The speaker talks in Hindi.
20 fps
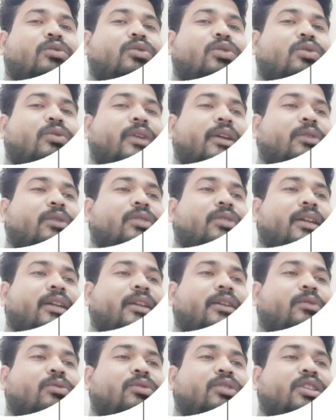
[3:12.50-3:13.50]
उद्योग का
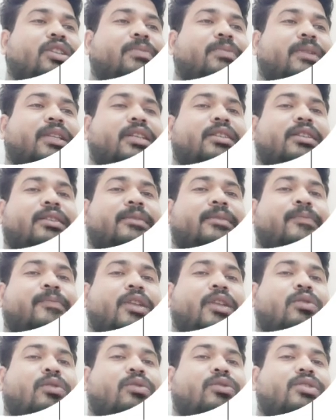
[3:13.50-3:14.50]
योगदान है उनतीस प्रतिशत
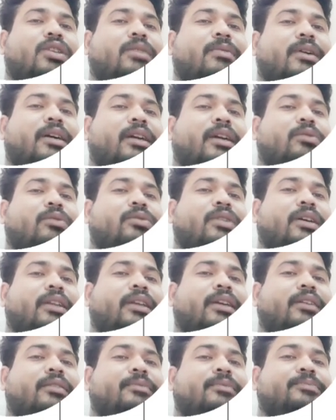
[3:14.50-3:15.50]
और सेवा का
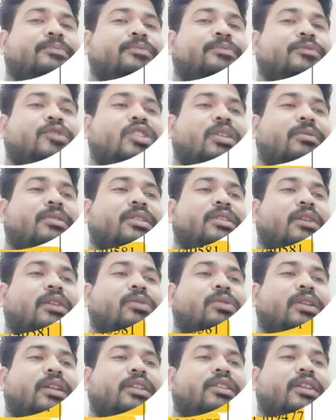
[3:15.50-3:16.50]
योगदान है सर्विस
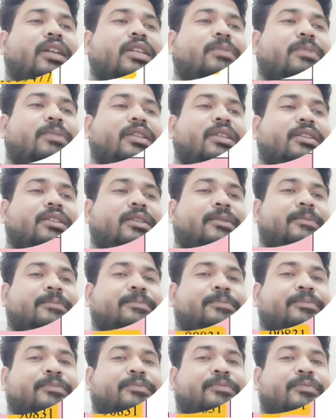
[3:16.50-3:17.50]
का योगदान है तेईस प्रतिशत
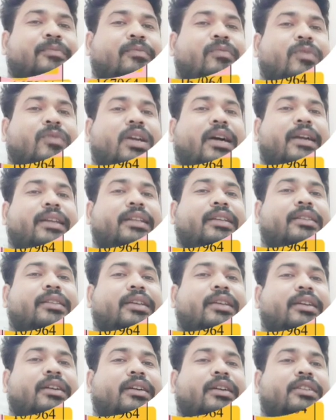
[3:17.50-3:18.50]
आगे
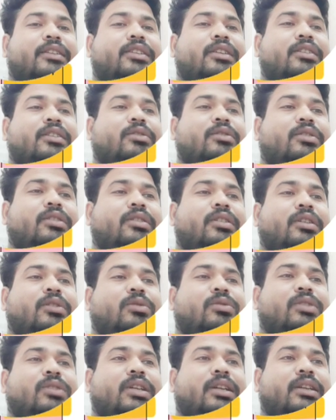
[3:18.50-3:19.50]
देखते हैं कृषि
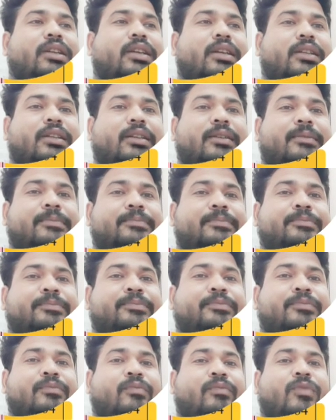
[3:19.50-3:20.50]
इनके योगदान के अंदर
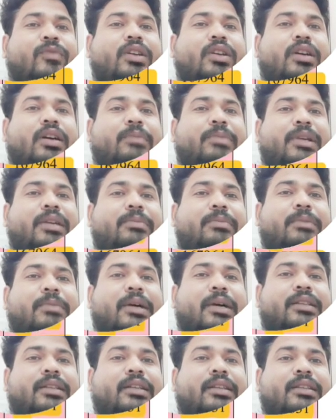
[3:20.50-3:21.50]
अभी
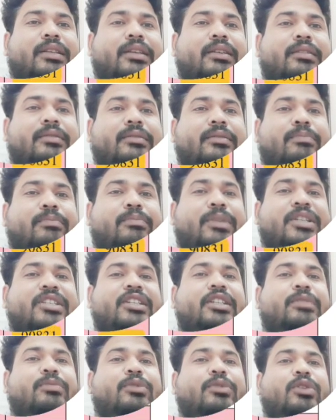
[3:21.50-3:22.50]
अपन बात करते हैं
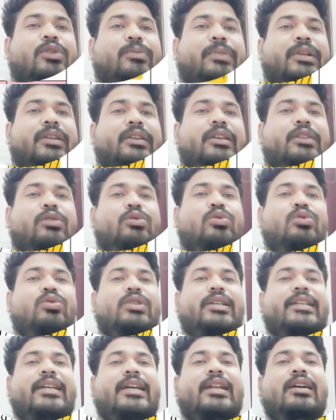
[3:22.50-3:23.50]
प्रचलित मूल्यों पर ये तो
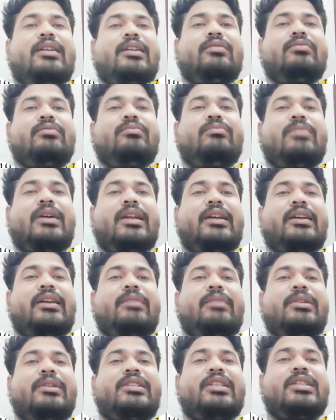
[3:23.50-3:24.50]

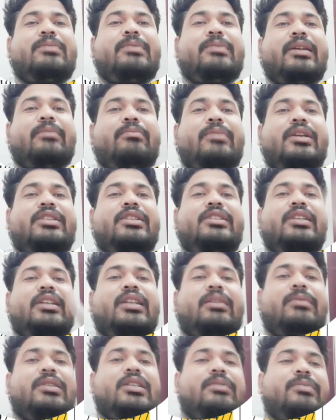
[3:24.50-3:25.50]
2011-12 के बेसिस पर है
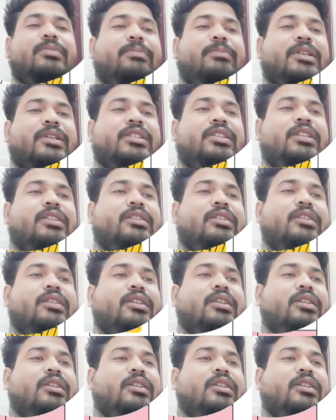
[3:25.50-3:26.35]
बेसियर के बेसिस पर प्रचलित